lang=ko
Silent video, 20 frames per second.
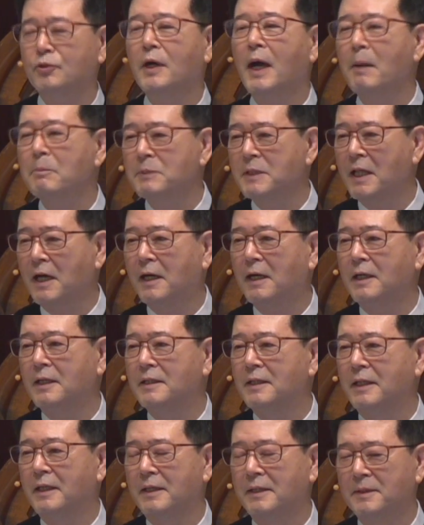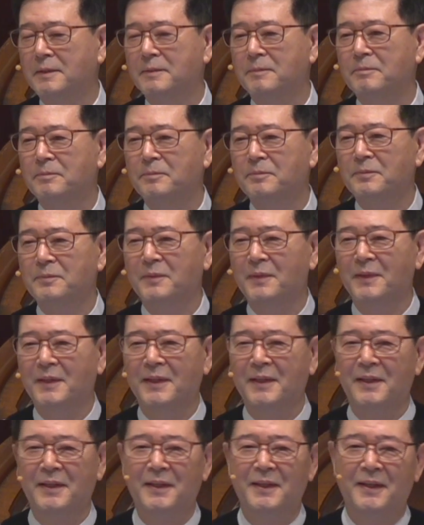축하합니다. 예.
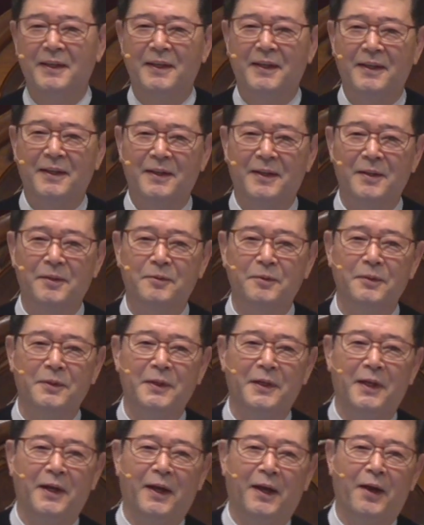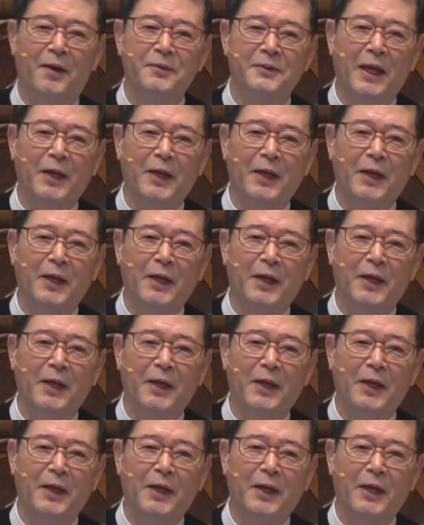그리고 어,